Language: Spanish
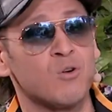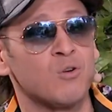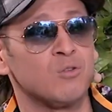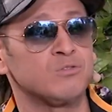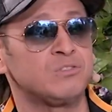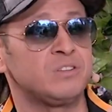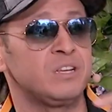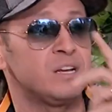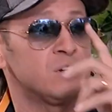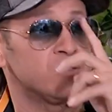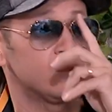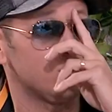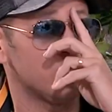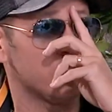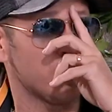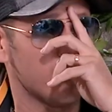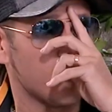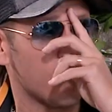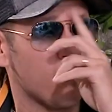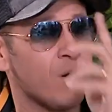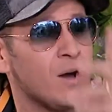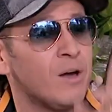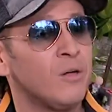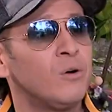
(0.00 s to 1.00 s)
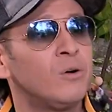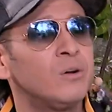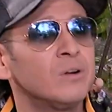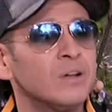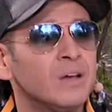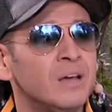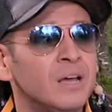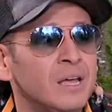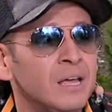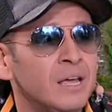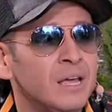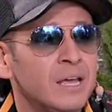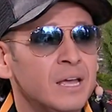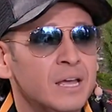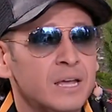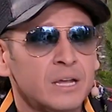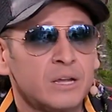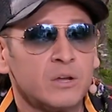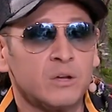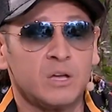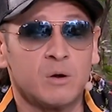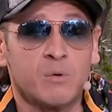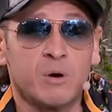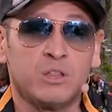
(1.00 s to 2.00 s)
concierto en Ecuador
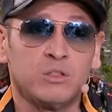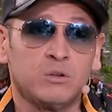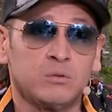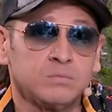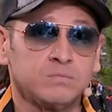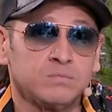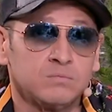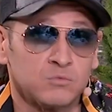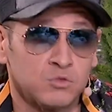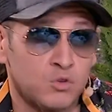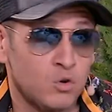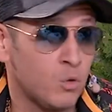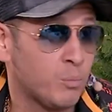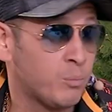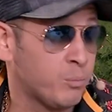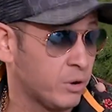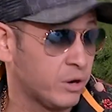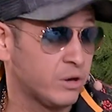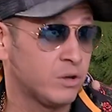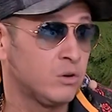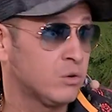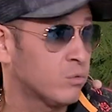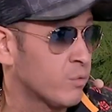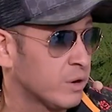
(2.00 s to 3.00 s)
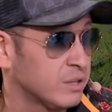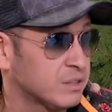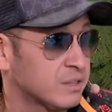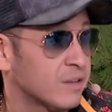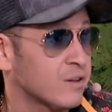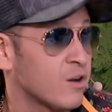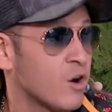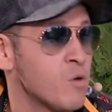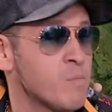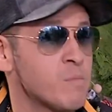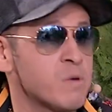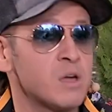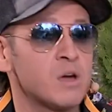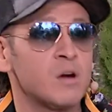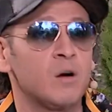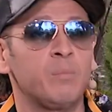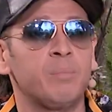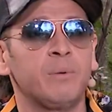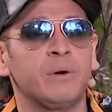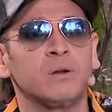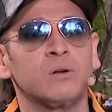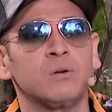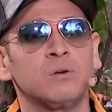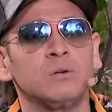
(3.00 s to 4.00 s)
yo dije, bueno, yo puedo, cuenten conmigo,
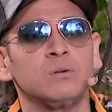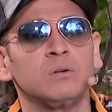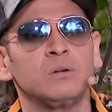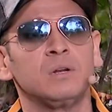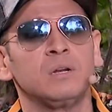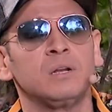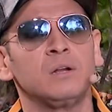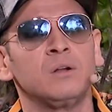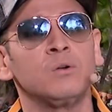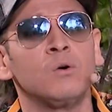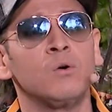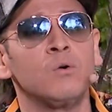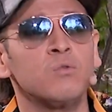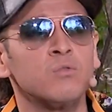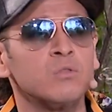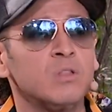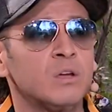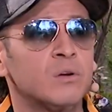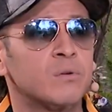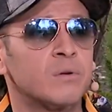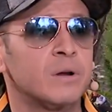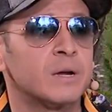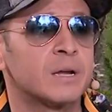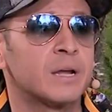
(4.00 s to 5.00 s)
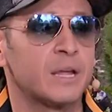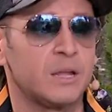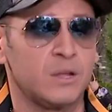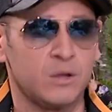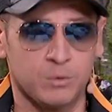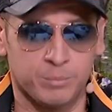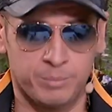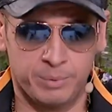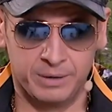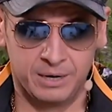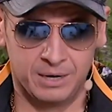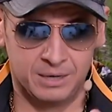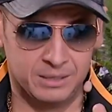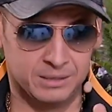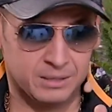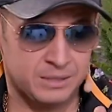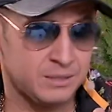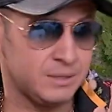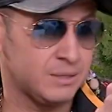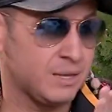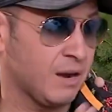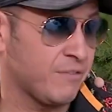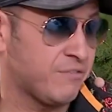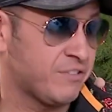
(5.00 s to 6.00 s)
pero lo único es que yo para
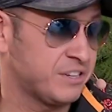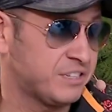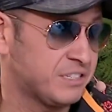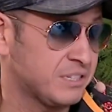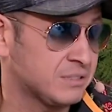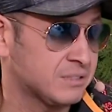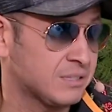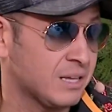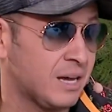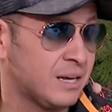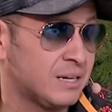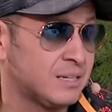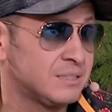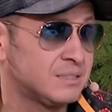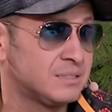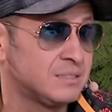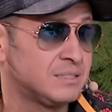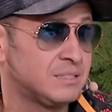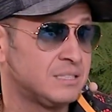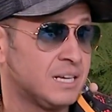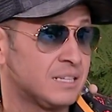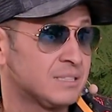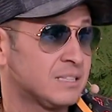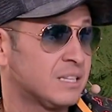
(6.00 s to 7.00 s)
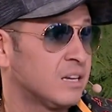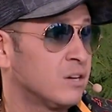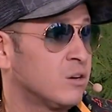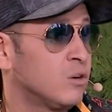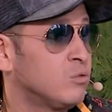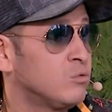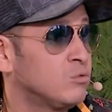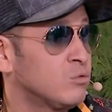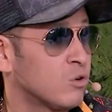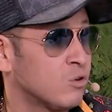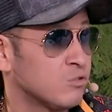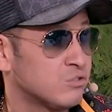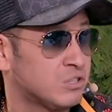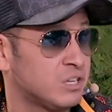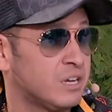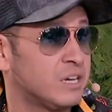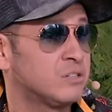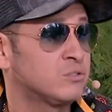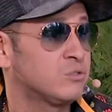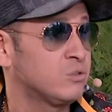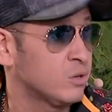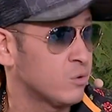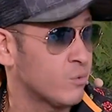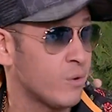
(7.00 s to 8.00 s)
la fecha tal ya tengo un
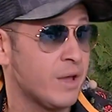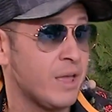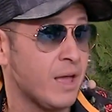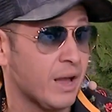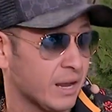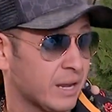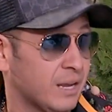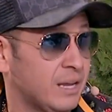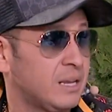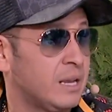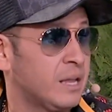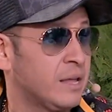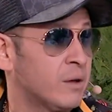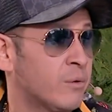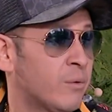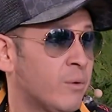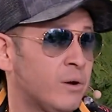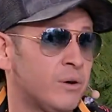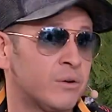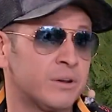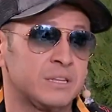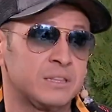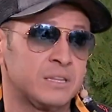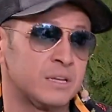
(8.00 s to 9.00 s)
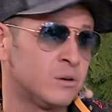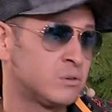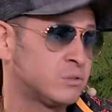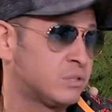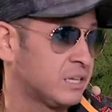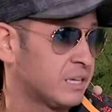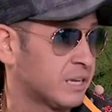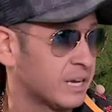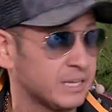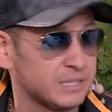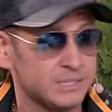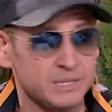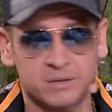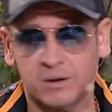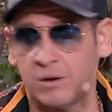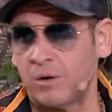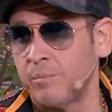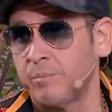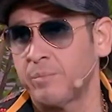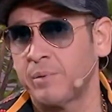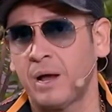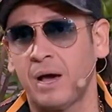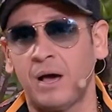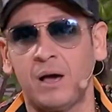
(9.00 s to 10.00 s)
concierto en Guayaquil, en Ecuador, ya tengo tiquetes
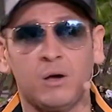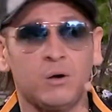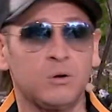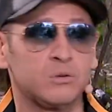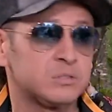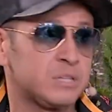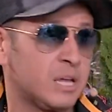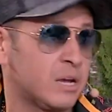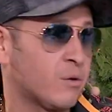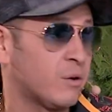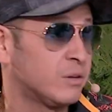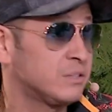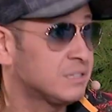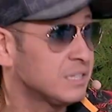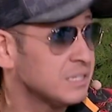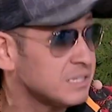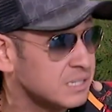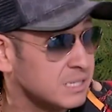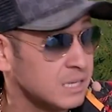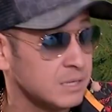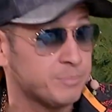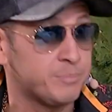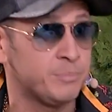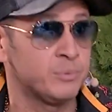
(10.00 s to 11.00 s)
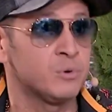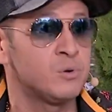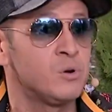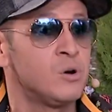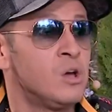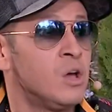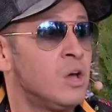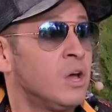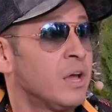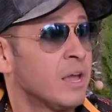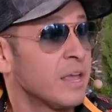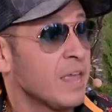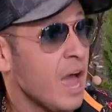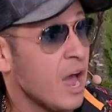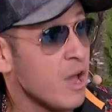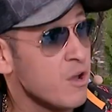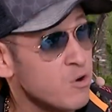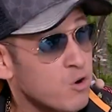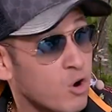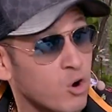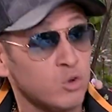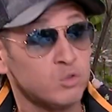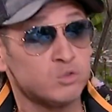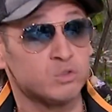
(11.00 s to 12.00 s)
comprados, tengo anticipo, ya hay
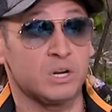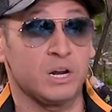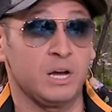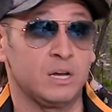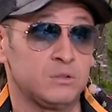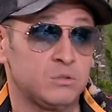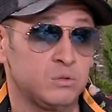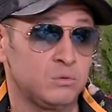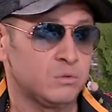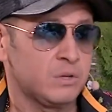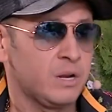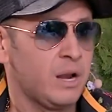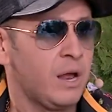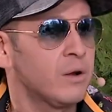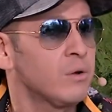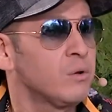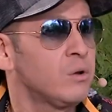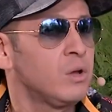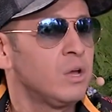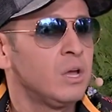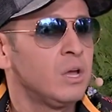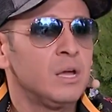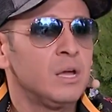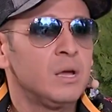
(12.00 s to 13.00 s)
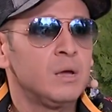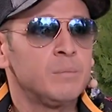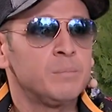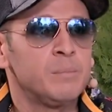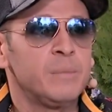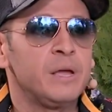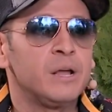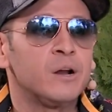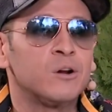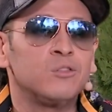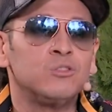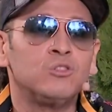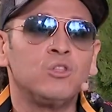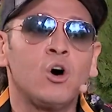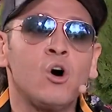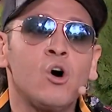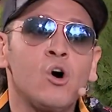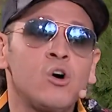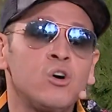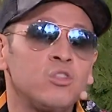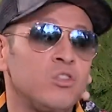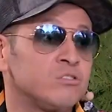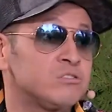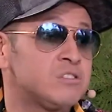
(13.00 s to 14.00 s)
un contrato, claro. Me dijeron,
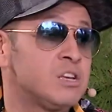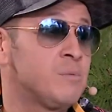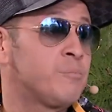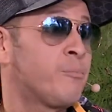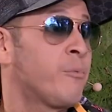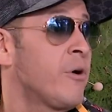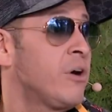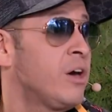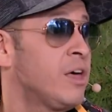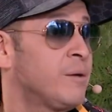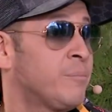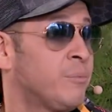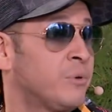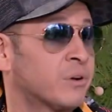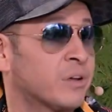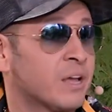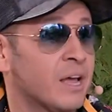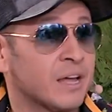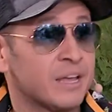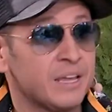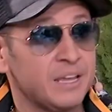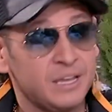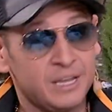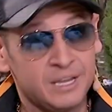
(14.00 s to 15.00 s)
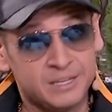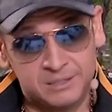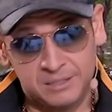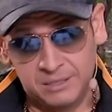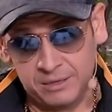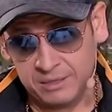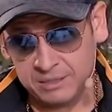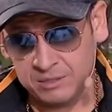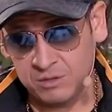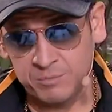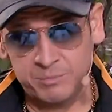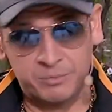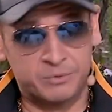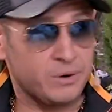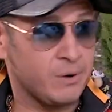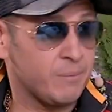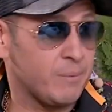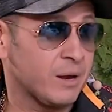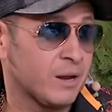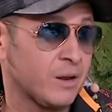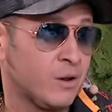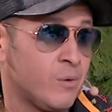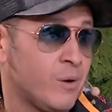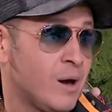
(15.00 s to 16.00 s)
no, no se puede porque aquí este va a ser un
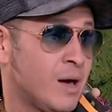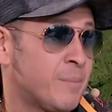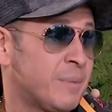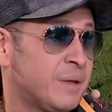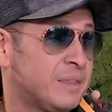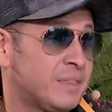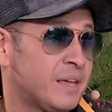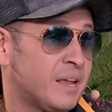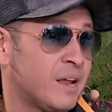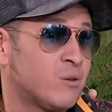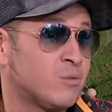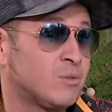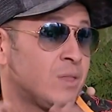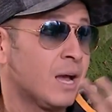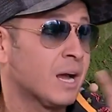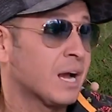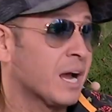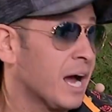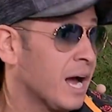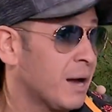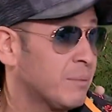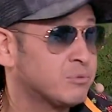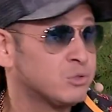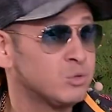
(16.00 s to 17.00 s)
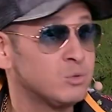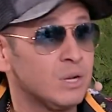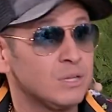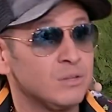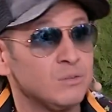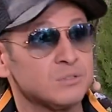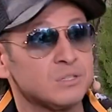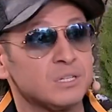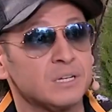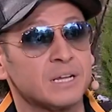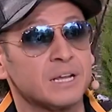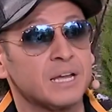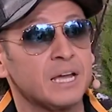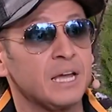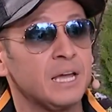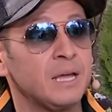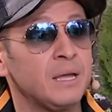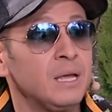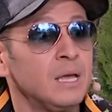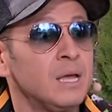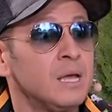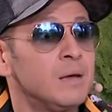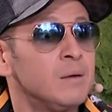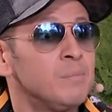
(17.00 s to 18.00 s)
programa que lo van a meter en una cápsula, no sé
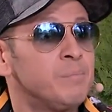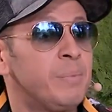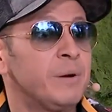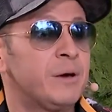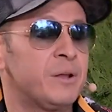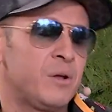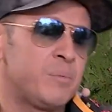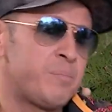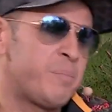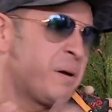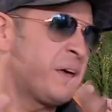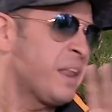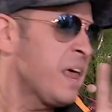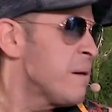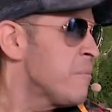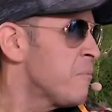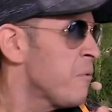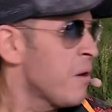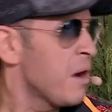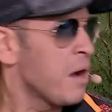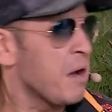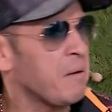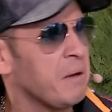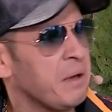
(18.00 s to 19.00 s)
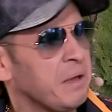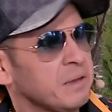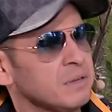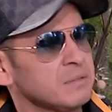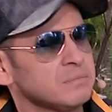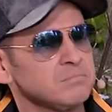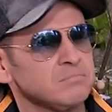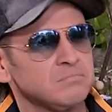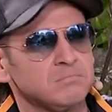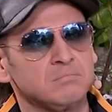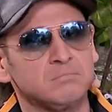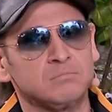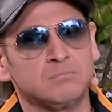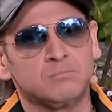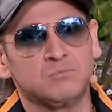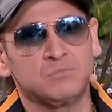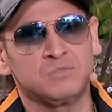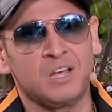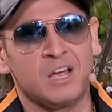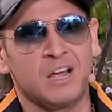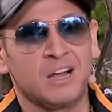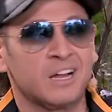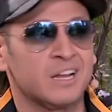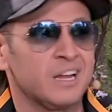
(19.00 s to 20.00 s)
qué, pero esperemos a ver.
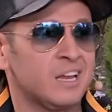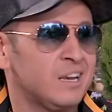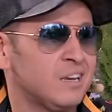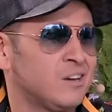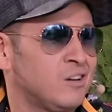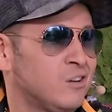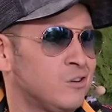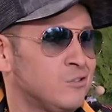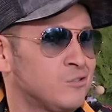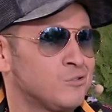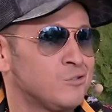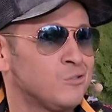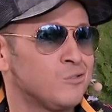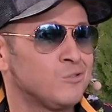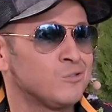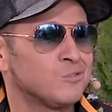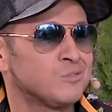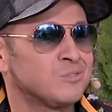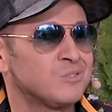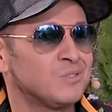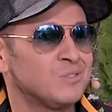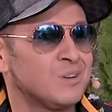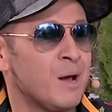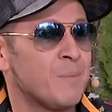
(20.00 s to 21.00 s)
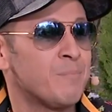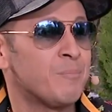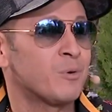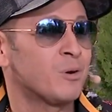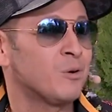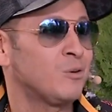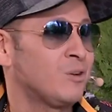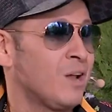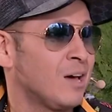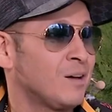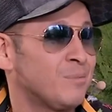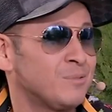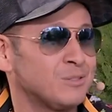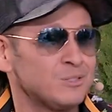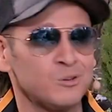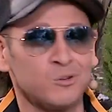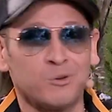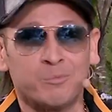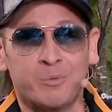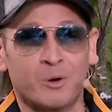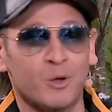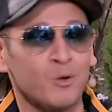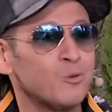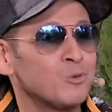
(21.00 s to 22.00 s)
¿Sabes que los, los,
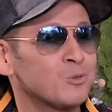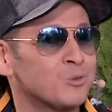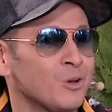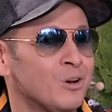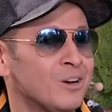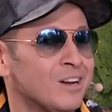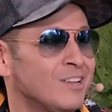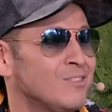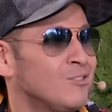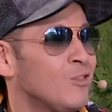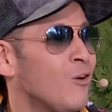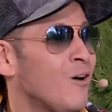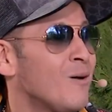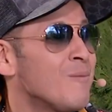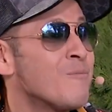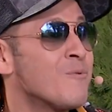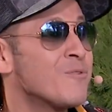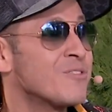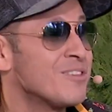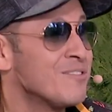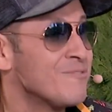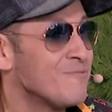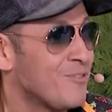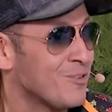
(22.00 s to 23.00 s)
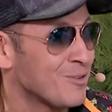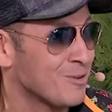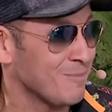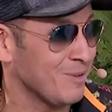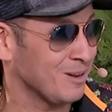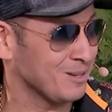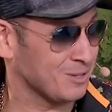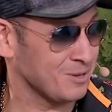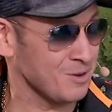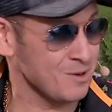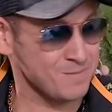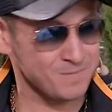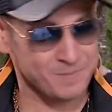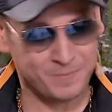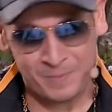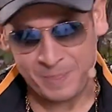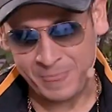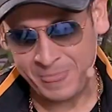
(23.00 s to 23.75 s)
los, productores no dan mucha información? No,